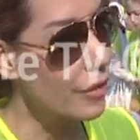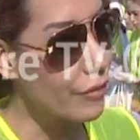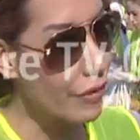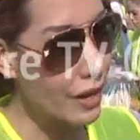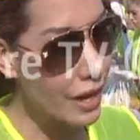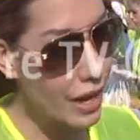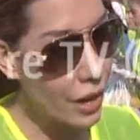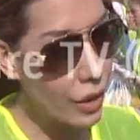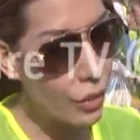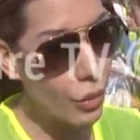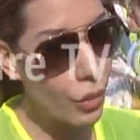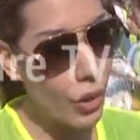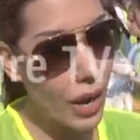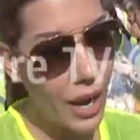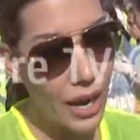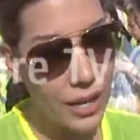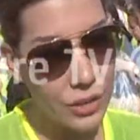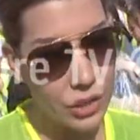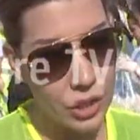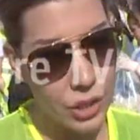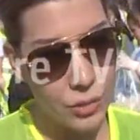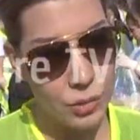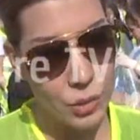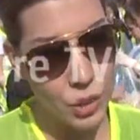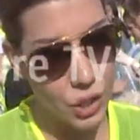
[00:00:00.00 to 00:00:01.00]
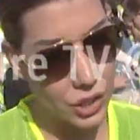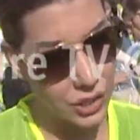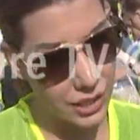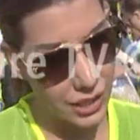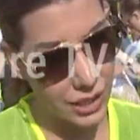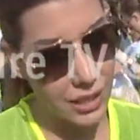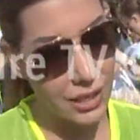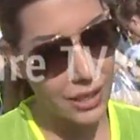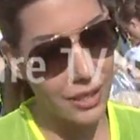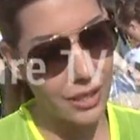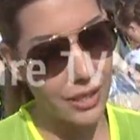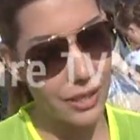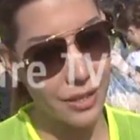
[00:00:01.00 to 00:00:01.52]
فلو واحد جيب شي
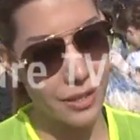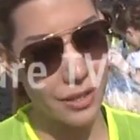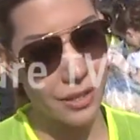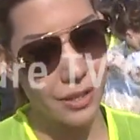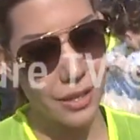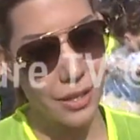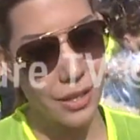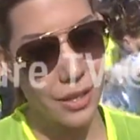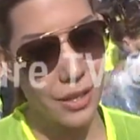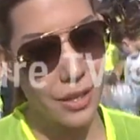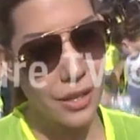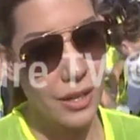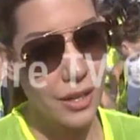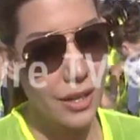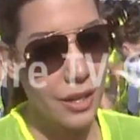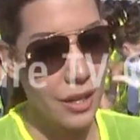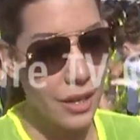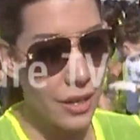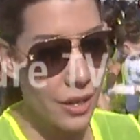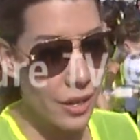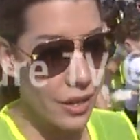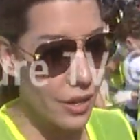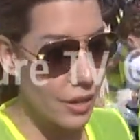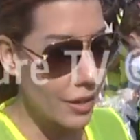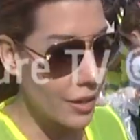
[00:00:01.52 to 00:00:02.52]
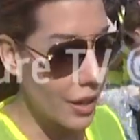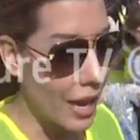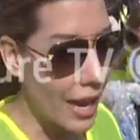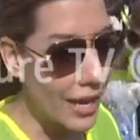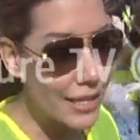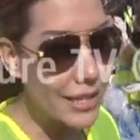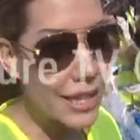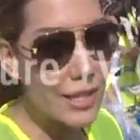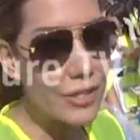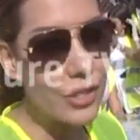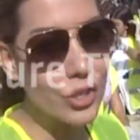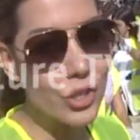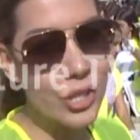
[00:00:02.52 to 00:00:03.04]
صغير آه،
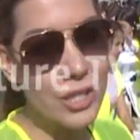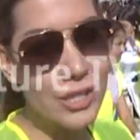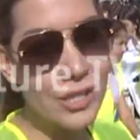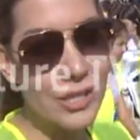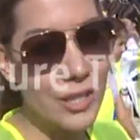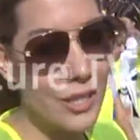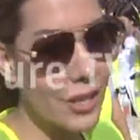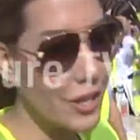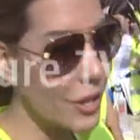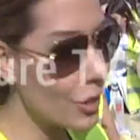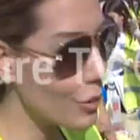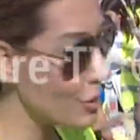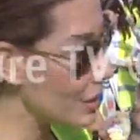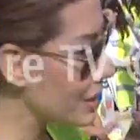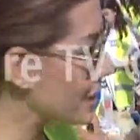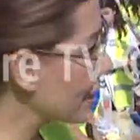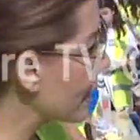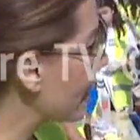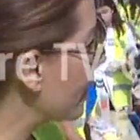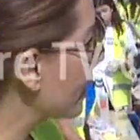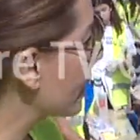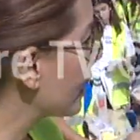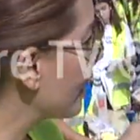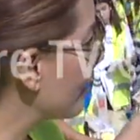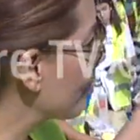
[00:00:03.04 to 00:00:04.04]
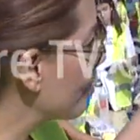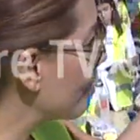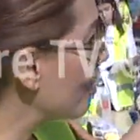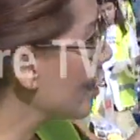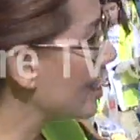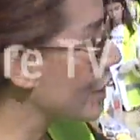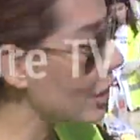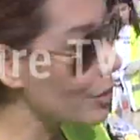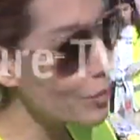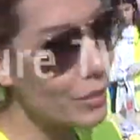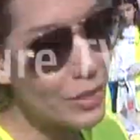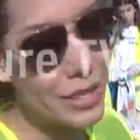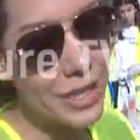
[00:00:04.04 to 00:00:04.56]
هيدا الشي صغير بتراكم فوق
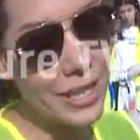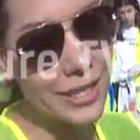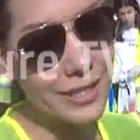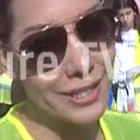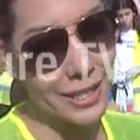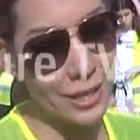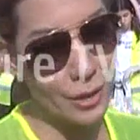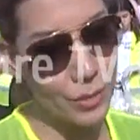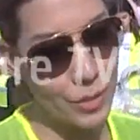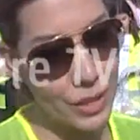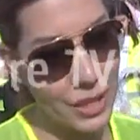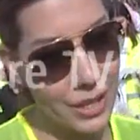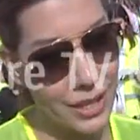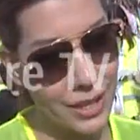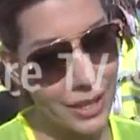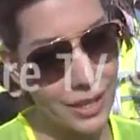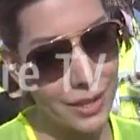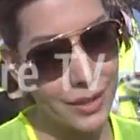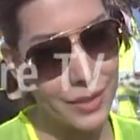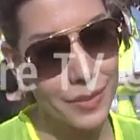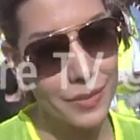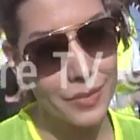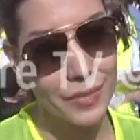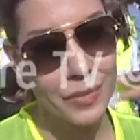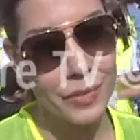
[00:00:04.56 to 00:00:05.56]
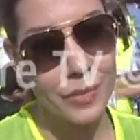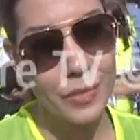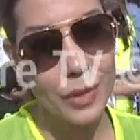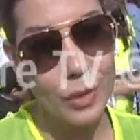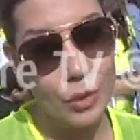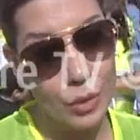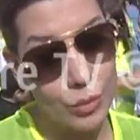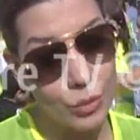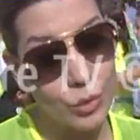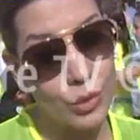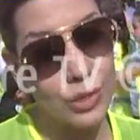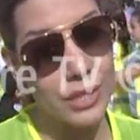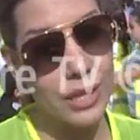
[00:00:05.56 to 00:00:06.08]
كميات كبيرة
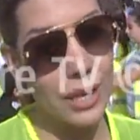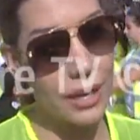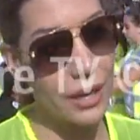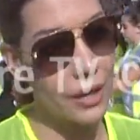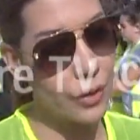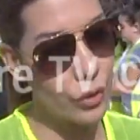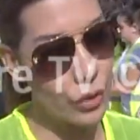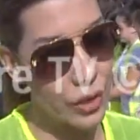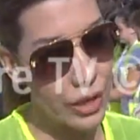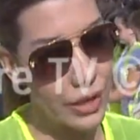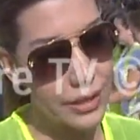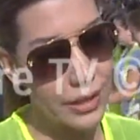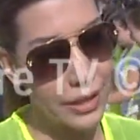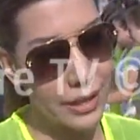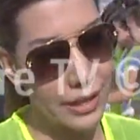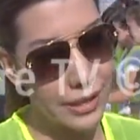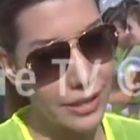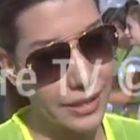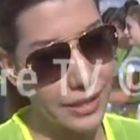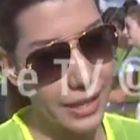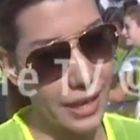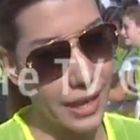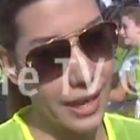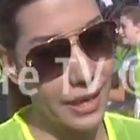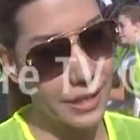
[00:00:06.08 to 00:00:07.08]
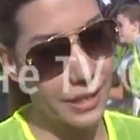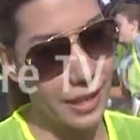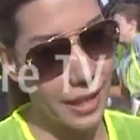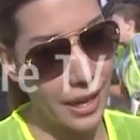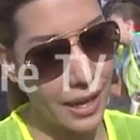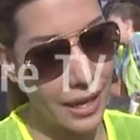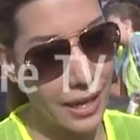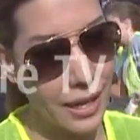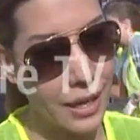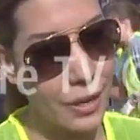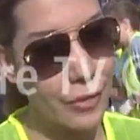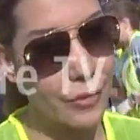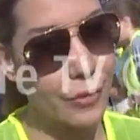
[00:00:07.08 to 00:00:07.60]
وبنوصل انه نقدر نساعد
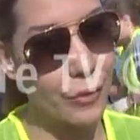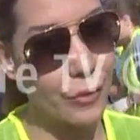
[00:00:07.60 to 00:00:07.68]
الالاف